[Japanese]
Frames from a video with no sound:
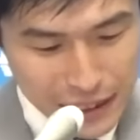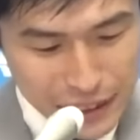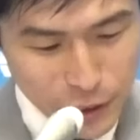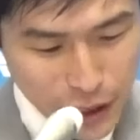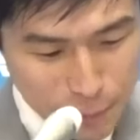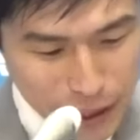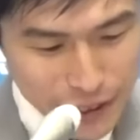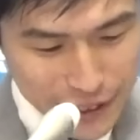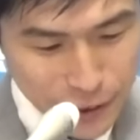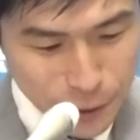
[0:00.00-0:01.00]
それから
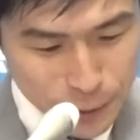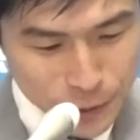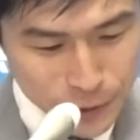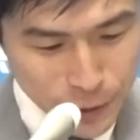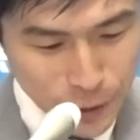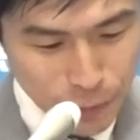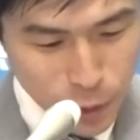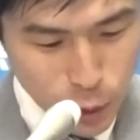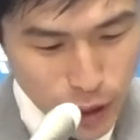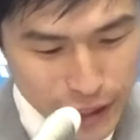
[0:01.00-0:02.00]
パーティー券購入の
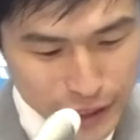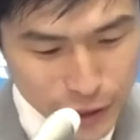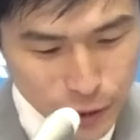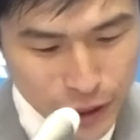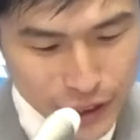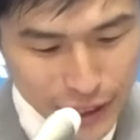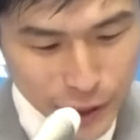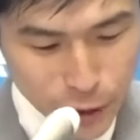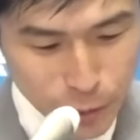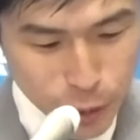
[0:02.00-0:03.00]
公開基準の引き下げ
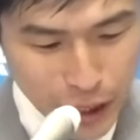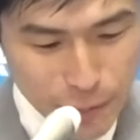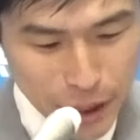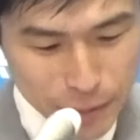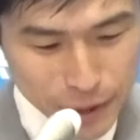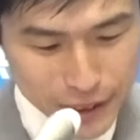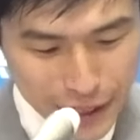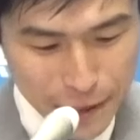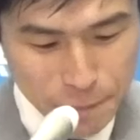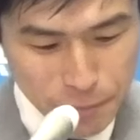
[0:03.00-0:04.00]
という問題もあります
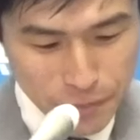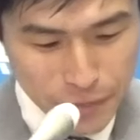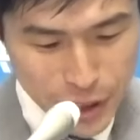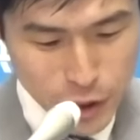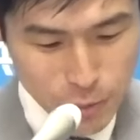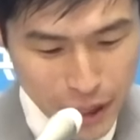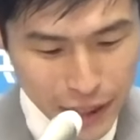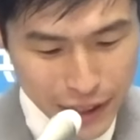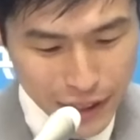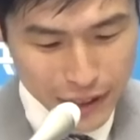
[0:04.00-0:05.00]
が、20万
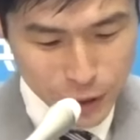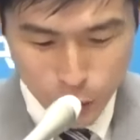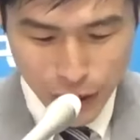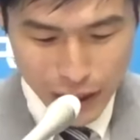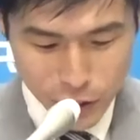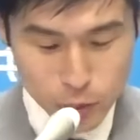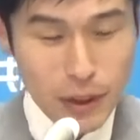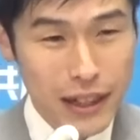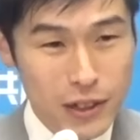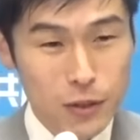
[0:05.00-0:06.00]
円超から10
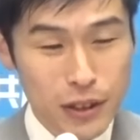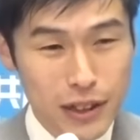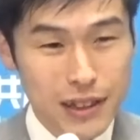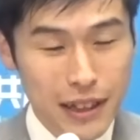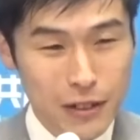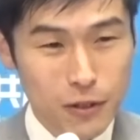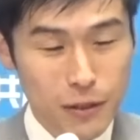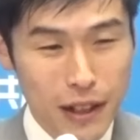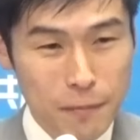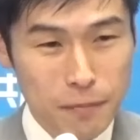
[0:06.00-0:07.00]
万円超に引き下げるの
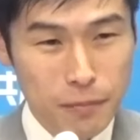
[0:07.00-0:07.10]
は、